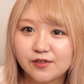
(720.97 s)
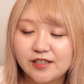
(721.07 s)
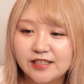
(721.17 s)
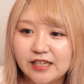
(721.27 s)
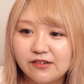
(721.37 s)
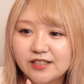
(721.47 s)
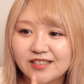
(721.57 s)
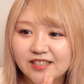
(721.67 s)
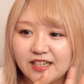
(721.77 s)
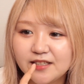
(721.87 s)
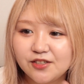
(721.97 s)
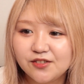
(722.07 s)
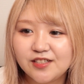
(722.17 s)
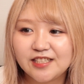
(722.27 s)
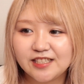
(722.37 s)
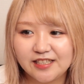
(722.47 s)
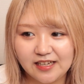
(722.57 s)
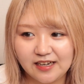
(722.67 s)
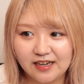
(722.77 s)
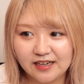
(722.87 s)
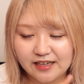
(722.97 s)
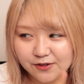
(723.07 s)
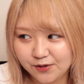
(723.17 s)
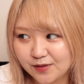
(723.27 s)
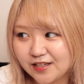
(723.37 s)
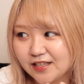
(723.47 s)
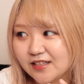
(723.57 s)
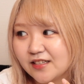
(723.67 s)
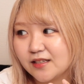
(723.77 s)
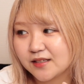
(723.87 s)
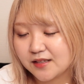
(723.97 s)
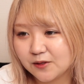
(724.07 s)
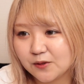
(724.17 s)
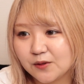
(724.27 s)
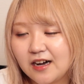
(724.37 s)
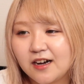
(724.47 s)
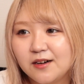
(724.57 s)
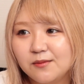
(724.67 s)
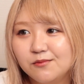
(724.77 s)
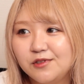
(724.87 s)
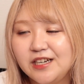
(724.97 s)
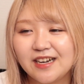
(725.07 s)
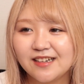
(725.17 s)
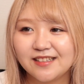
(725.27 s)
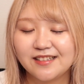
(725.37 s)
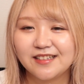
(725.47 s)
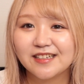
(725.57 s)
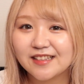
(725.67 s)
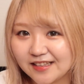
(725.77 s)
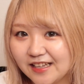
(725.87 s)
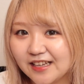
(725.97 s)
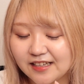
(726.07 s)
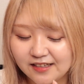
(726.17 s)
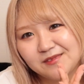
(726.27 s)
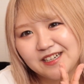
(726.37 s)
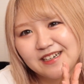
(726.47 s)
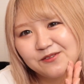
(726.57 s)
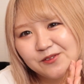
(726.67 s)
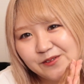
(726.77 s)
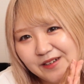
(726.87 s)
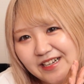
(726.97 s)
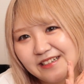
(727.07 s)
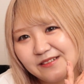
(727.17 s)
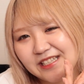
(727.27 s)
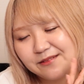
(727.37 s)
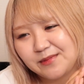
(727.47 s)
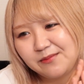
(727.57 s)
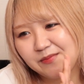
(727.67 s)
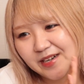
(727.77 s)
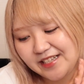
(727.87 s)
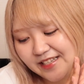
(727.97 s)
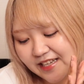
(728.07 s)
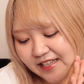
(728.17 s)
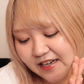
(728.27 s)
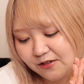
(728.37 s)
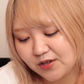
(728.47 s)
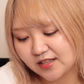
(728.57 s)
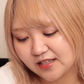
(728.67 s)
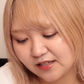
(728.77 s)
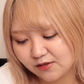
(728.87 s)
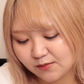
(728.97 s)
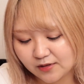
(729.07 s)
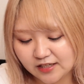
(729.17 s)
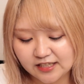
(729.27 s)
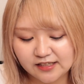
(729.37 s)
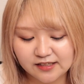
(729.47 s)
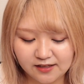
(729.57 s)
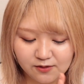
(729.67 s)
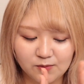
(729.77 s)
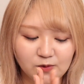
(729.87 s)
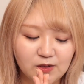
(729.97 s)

それに合わせて30日にあげる予定だったんですけど、あ、無理やんってなって、だから本当は発売日前にできたらよかったなと思ってたんですけども、